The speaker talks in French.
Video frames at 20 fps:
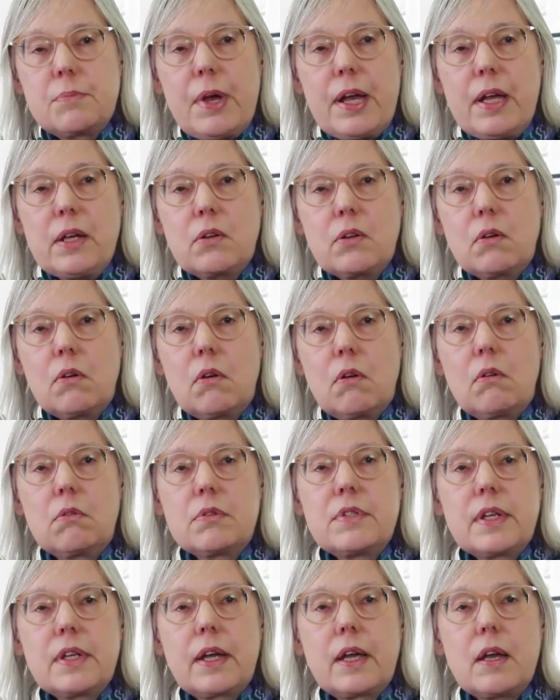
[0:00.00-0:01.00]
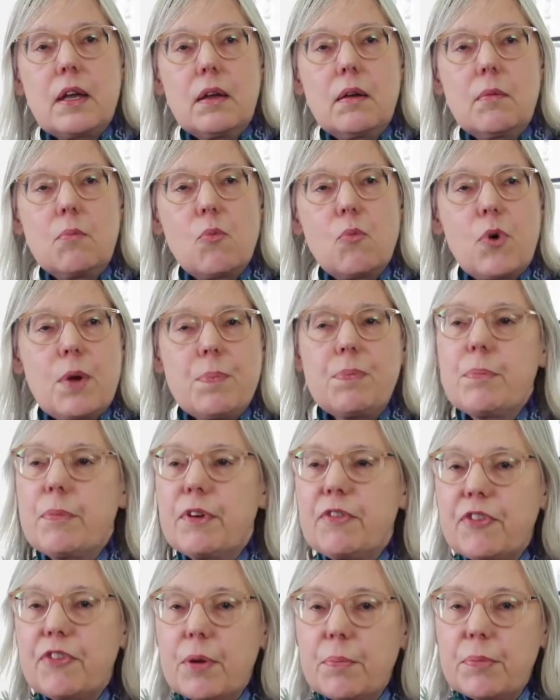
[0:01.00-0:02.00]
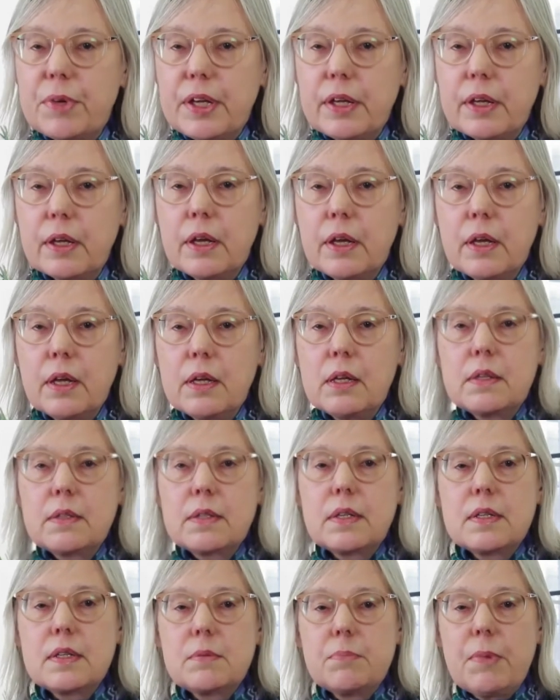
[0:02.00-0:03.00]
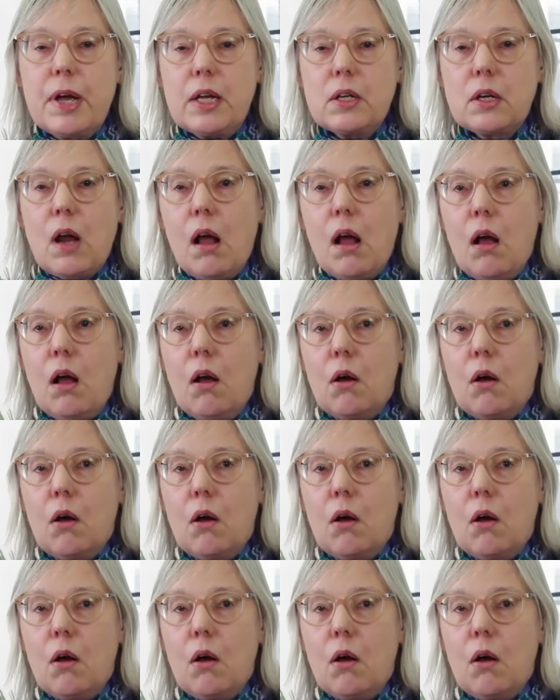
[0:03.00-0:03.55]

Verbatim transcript: images, on dirait moi puis ma famille ces images, oh,